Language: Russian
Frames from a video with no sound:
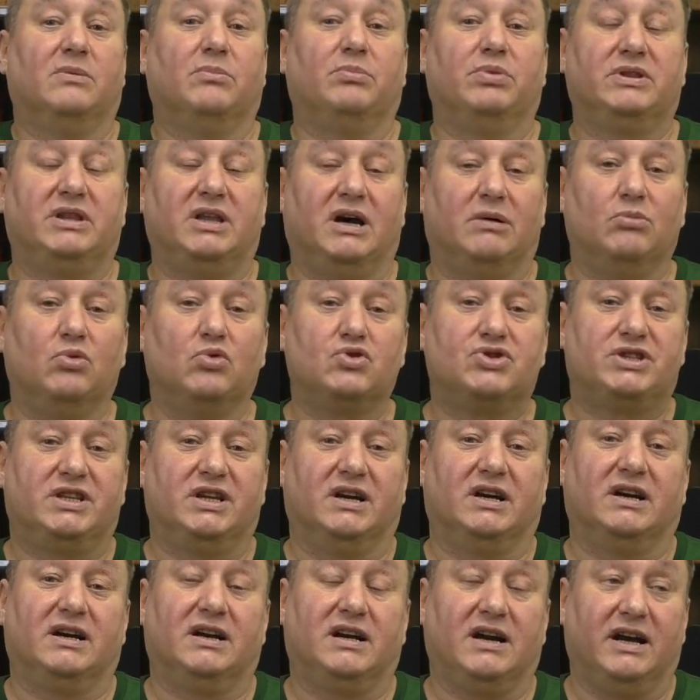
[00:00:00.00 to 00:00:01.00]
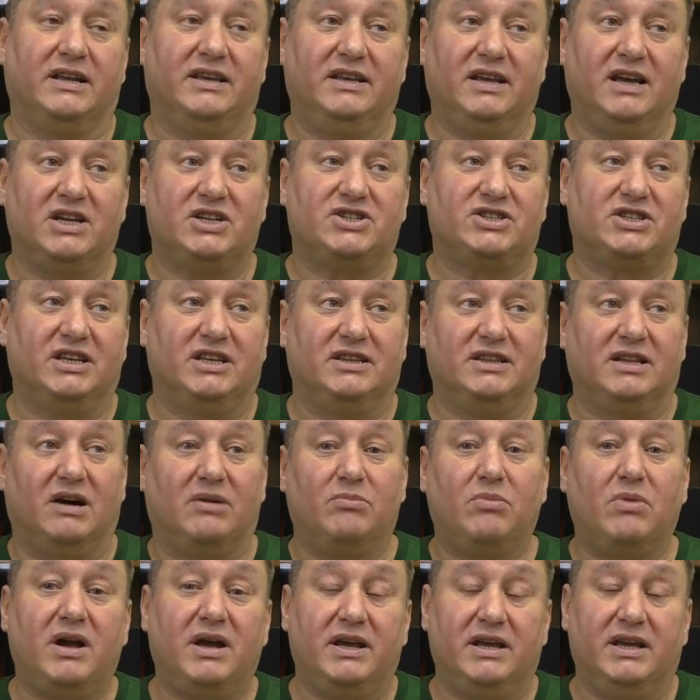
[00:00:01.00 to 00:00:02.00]
Потому что коньячные
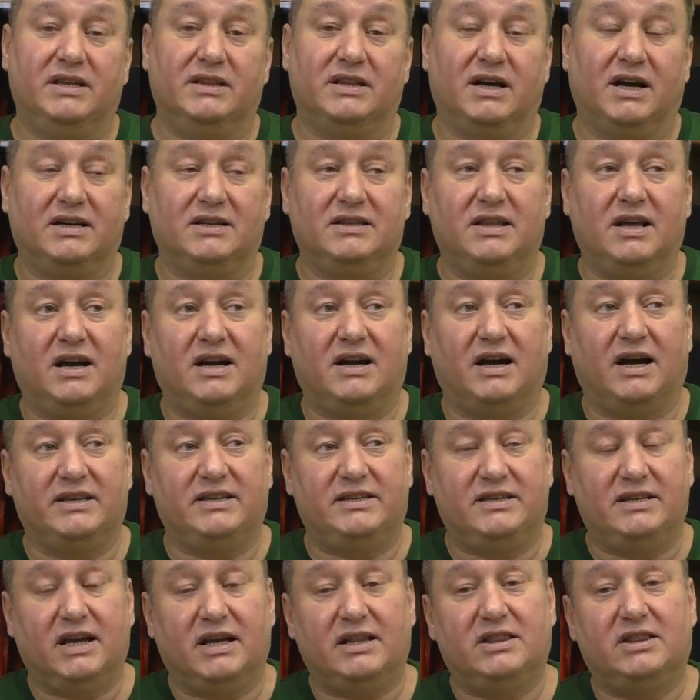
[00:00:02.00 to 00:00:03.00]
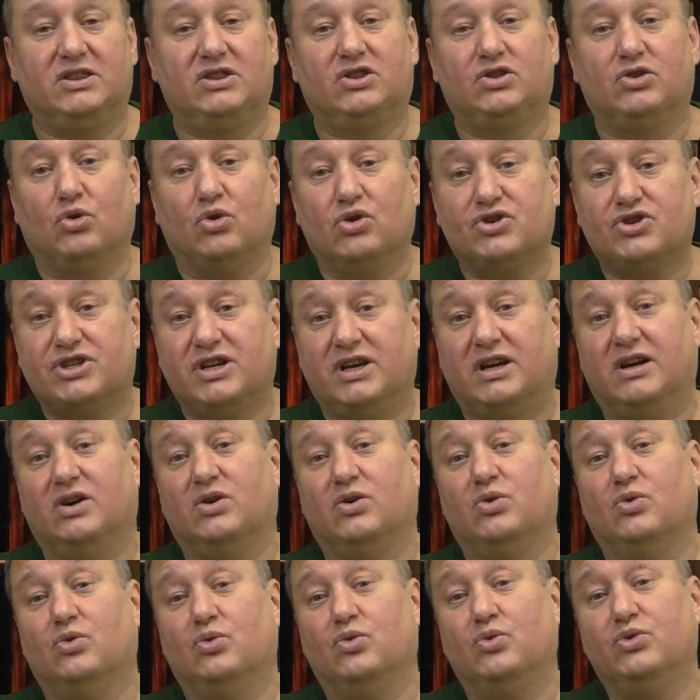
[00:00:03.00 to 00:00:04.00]
дома иногда хотят тоже
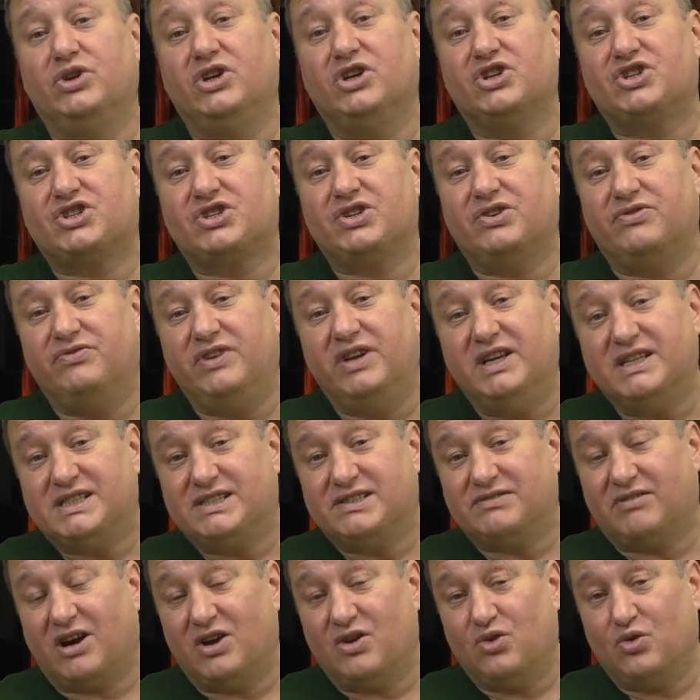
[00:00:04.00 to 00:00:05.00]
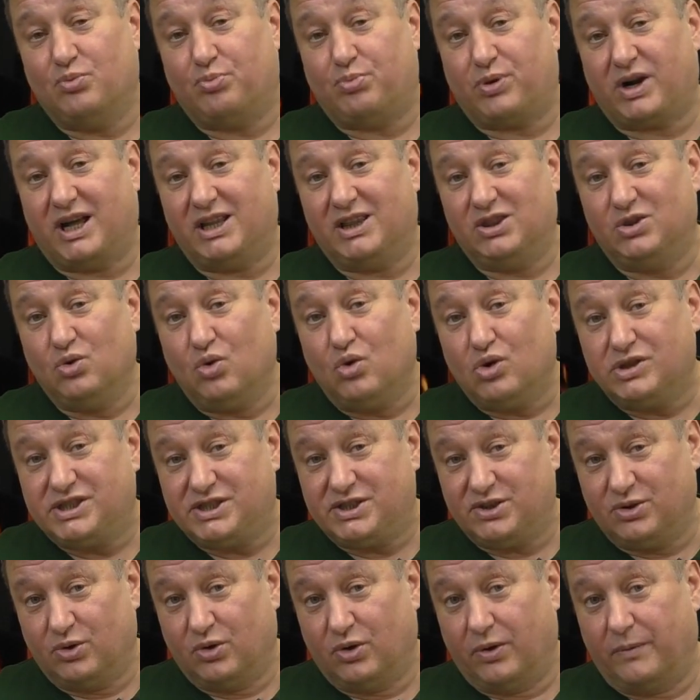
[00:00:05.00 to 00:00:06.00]
удешевить свою
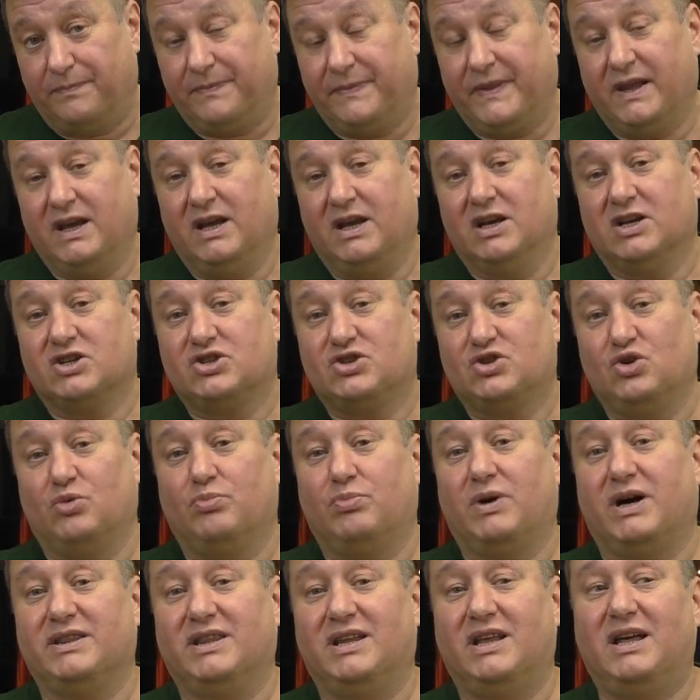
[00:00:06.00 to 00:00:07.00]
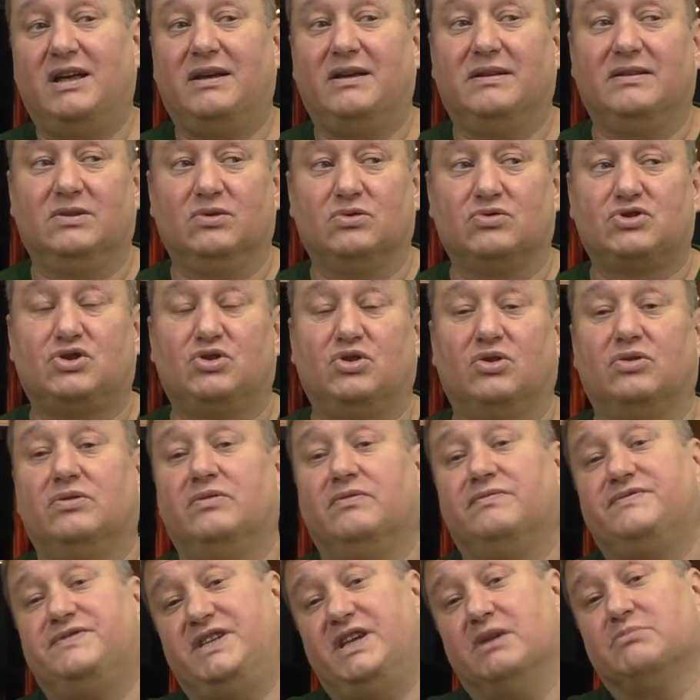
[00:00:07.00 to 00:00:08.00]
продукцию, чтобы она, ну
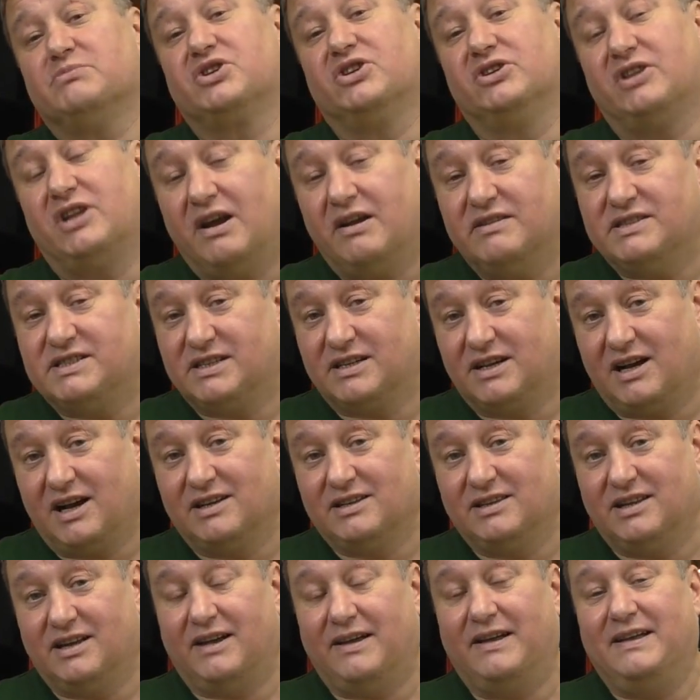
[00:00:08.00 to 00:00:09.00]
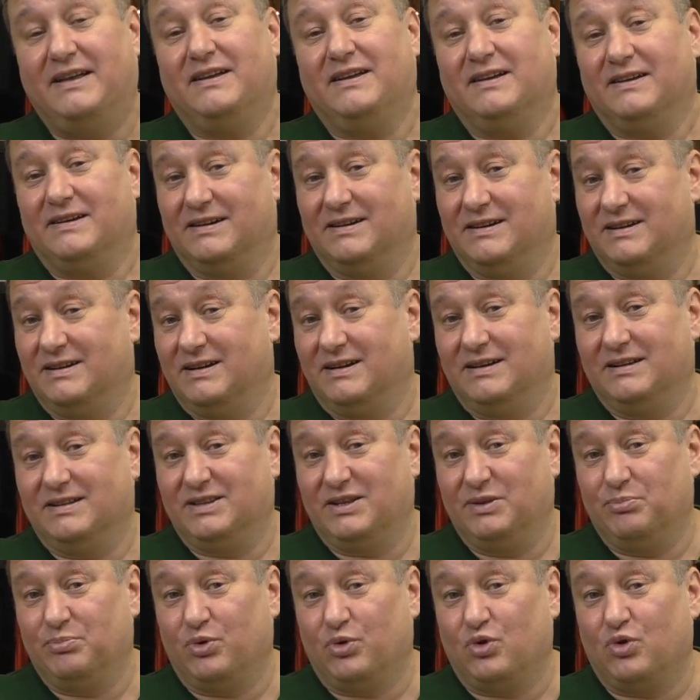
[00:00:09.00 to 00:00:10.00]
что, всем же нравится, когда э,
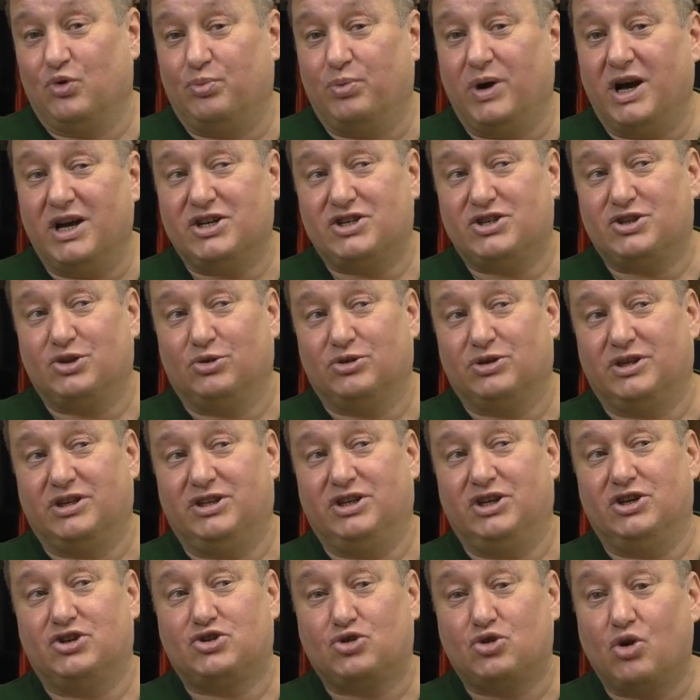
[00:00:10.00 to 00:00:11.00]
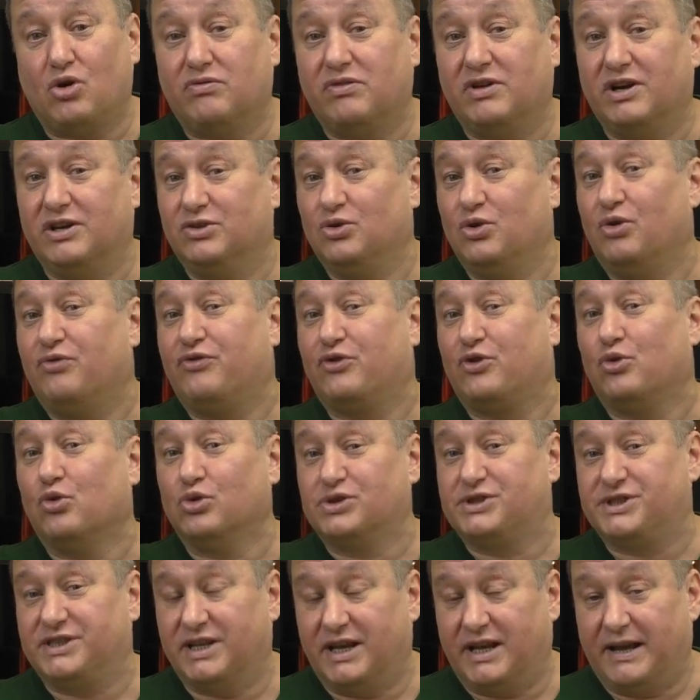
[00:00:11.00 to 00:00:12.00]
ты покупаешь что-то дешевое, но
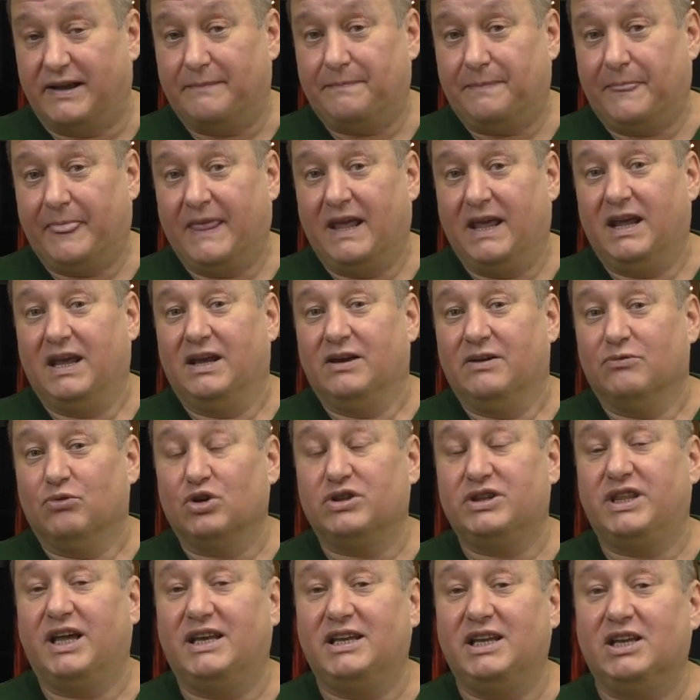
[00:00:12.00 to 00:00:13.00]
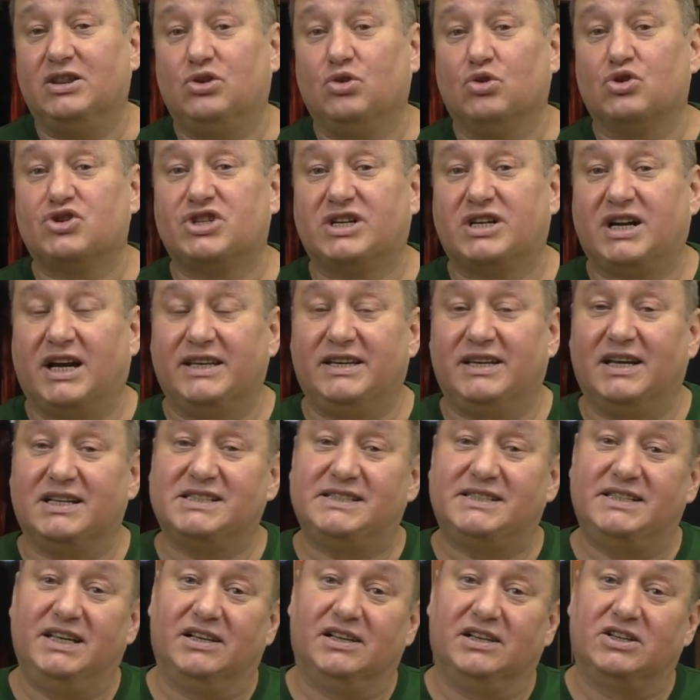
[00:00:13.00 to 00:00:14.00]
вкусное – вот и они тоже
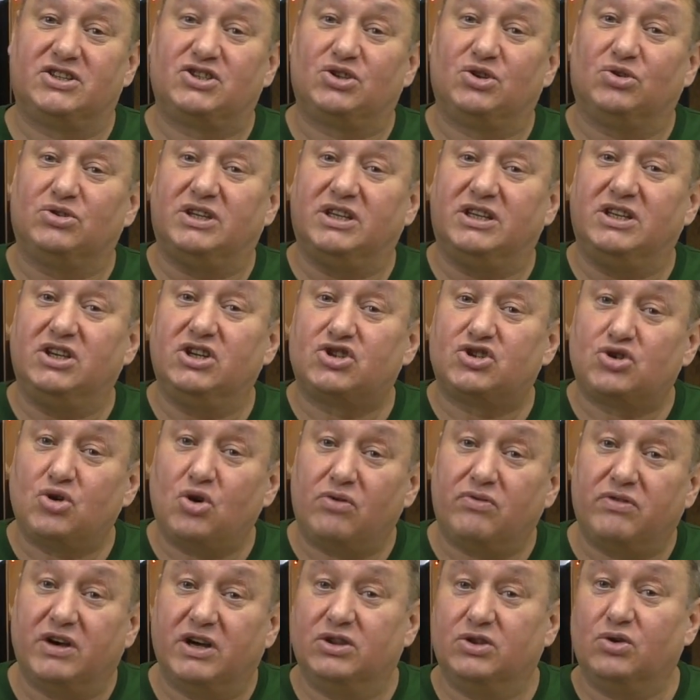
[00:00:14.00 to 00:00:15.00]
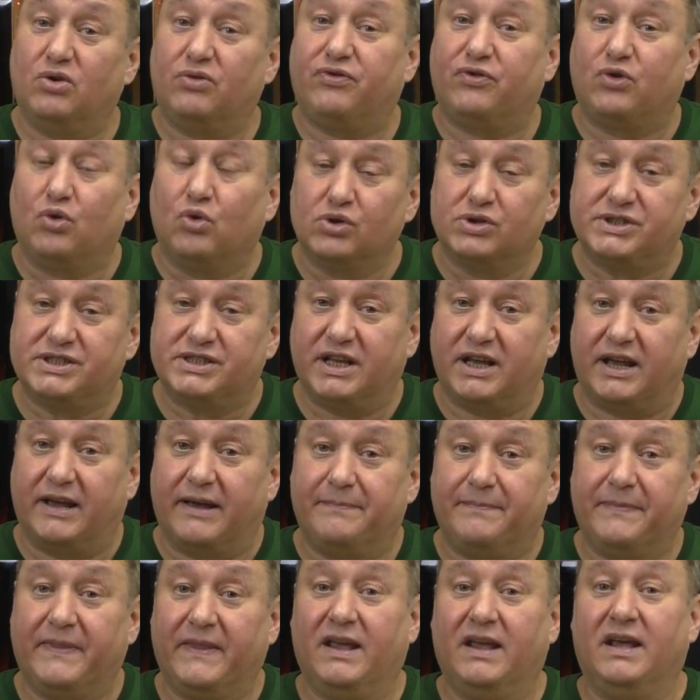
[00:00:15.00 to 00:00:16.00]
хотят сделать что-то дешевое, но вкусное.